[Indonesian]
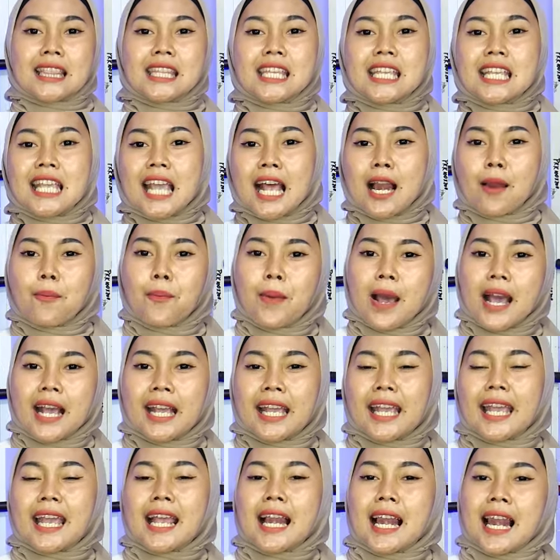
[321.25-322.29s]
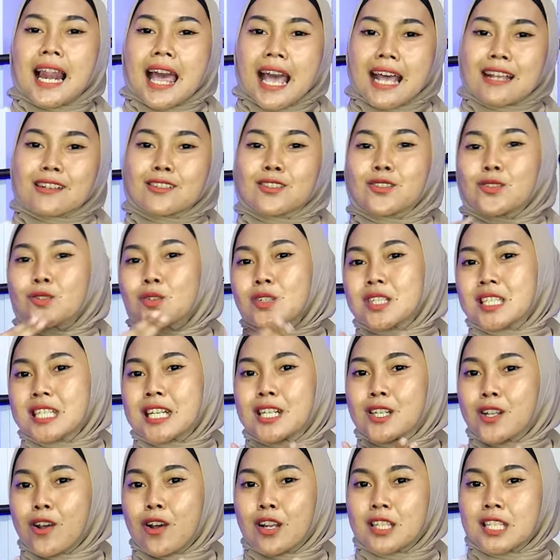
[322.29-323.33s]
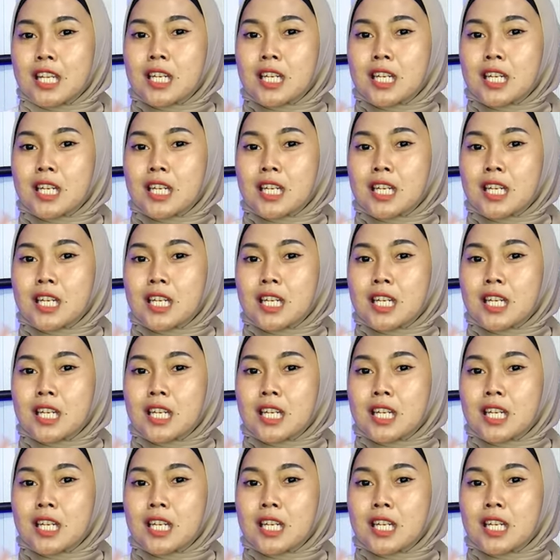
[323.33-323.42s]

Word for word: tinggal pakai langsung jedor.